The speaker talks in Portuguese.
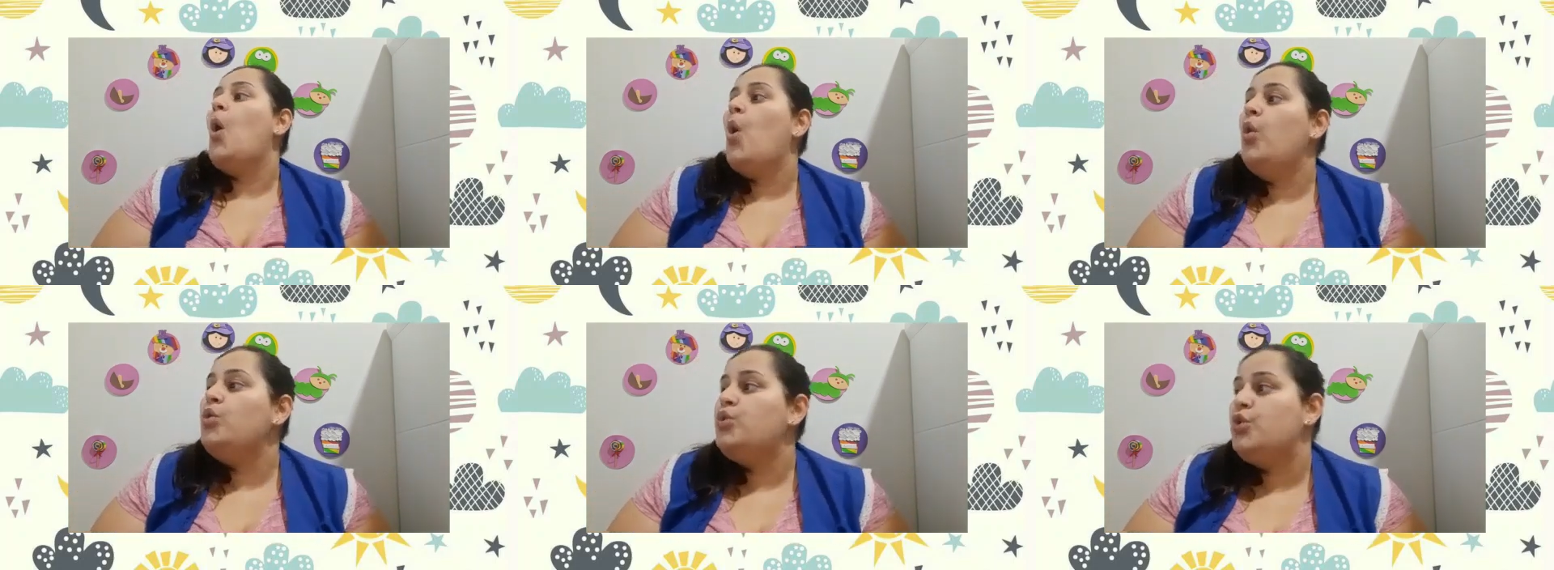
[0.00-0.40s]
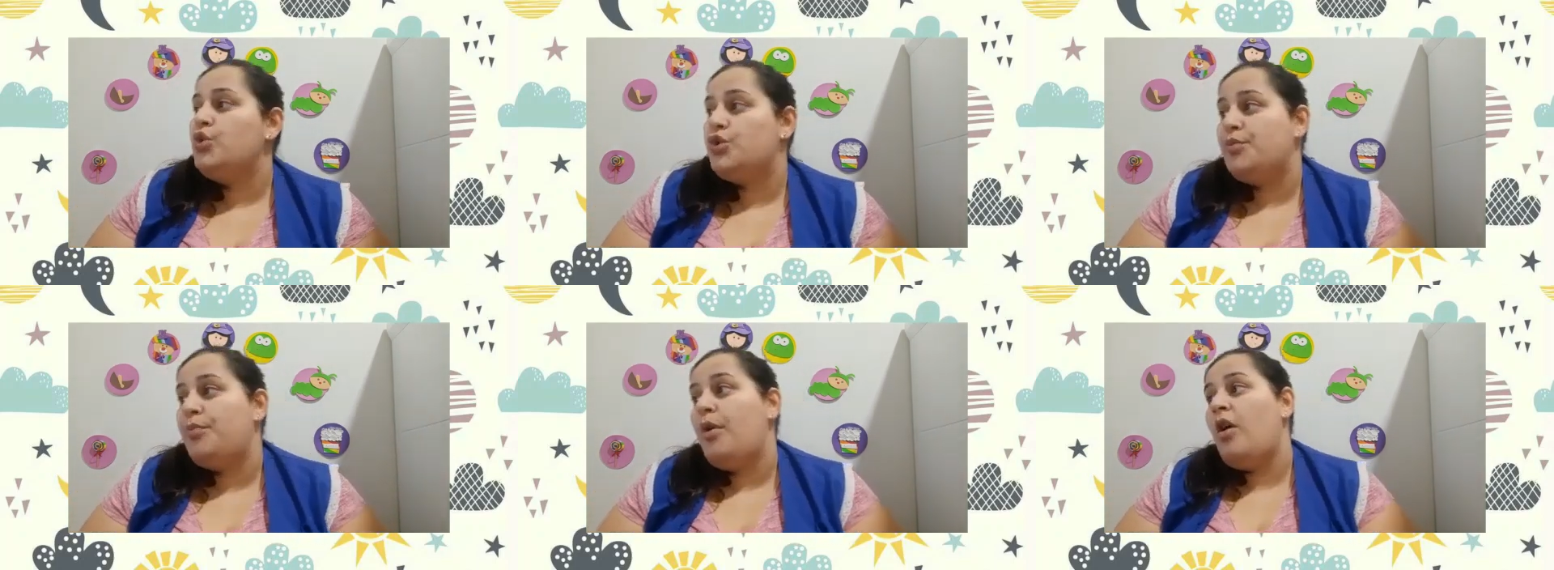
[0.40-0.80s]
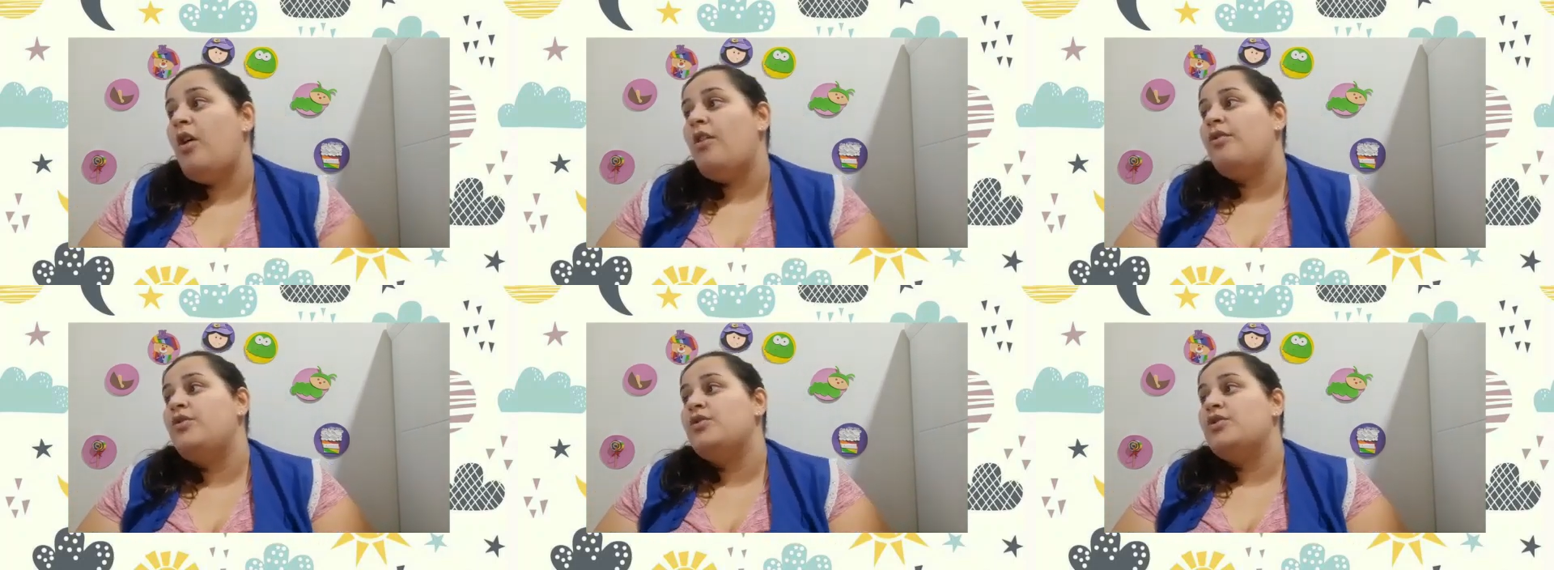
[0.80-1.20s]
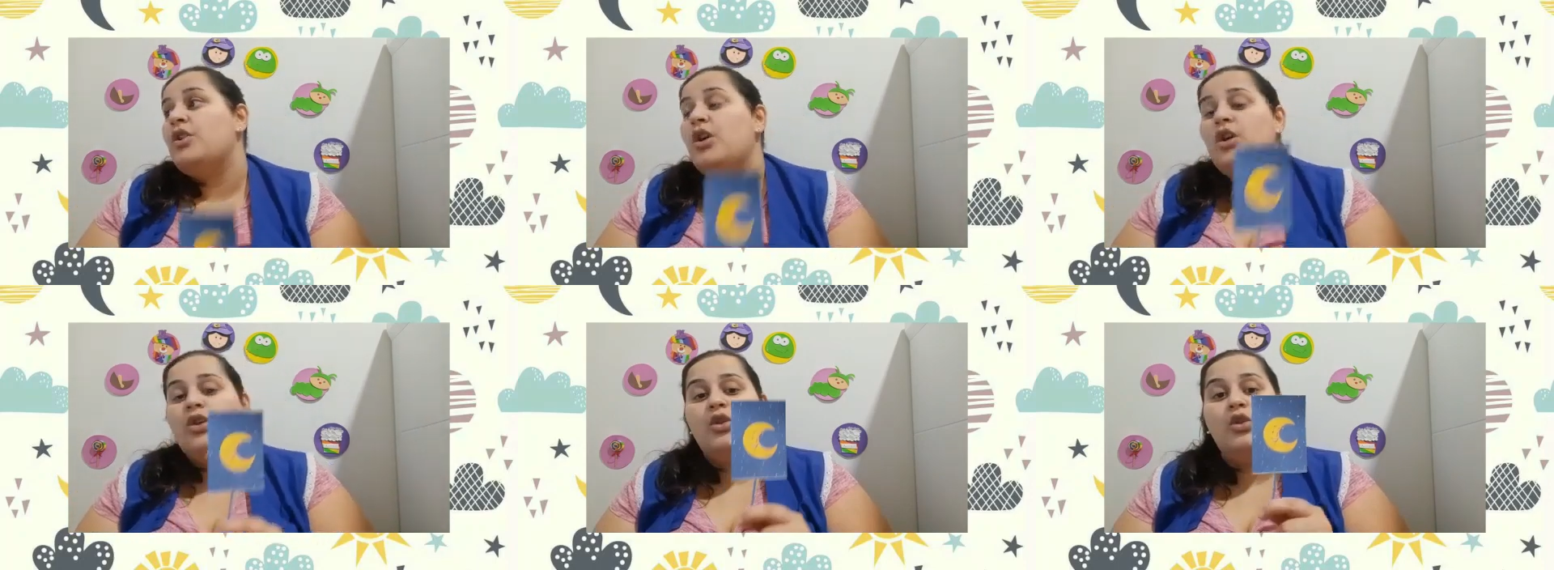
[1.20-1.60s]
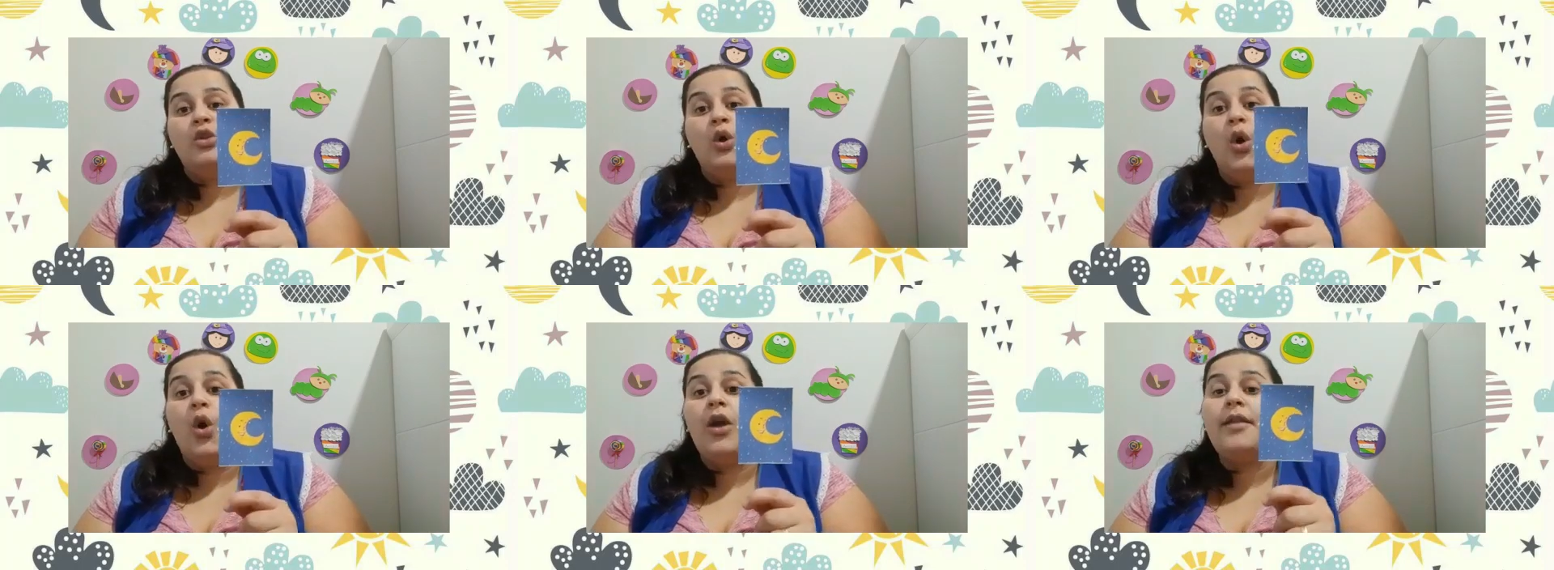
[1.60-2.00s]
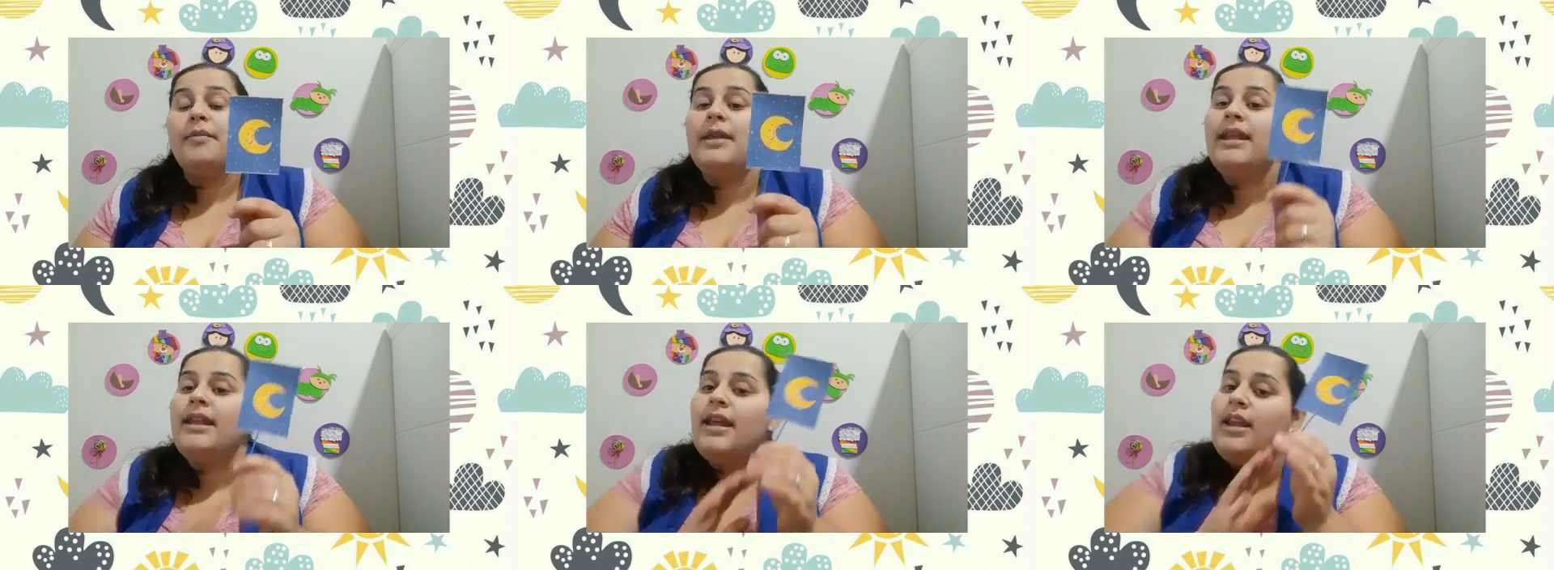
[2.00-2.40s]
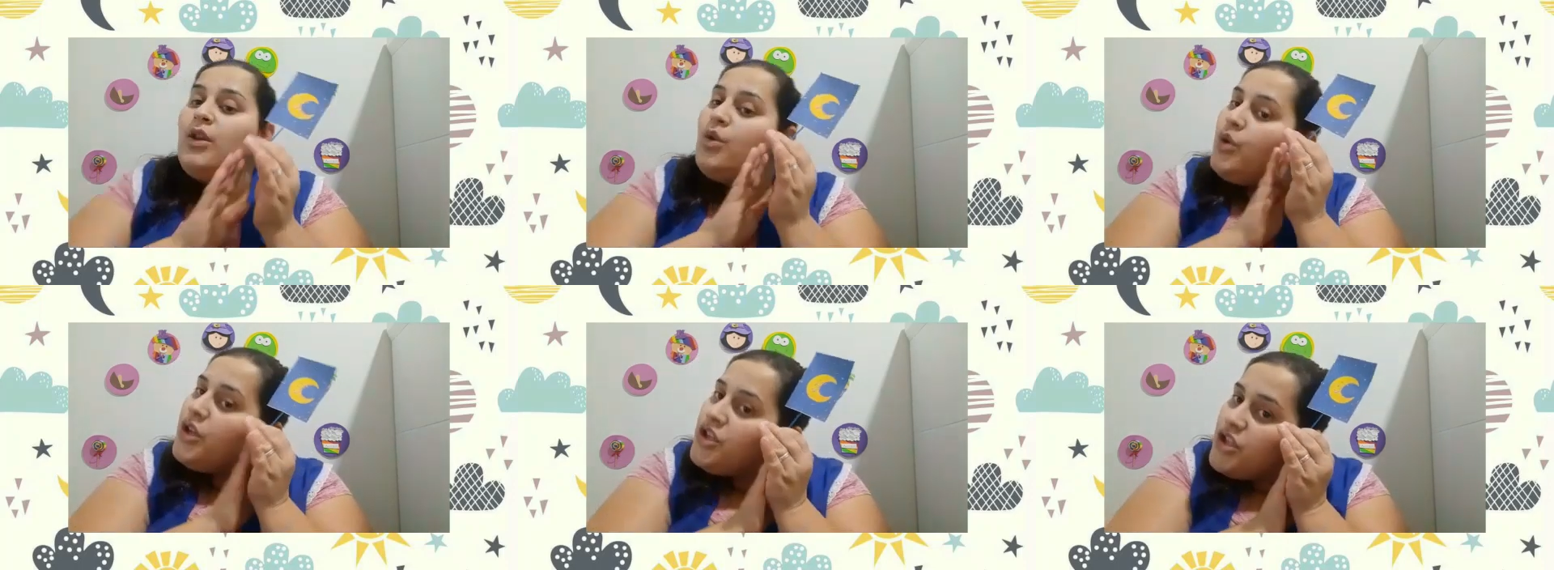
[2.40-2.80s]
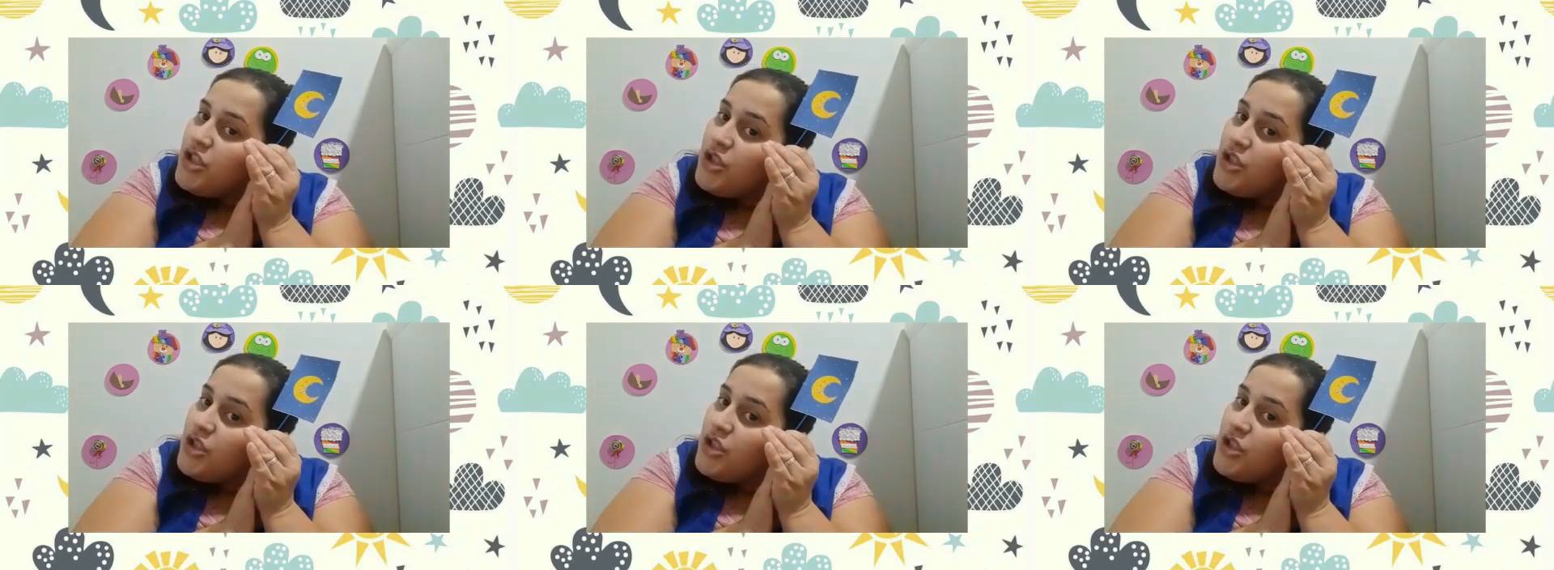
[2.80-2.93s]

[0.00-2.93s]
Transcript: outros povos dormem na noite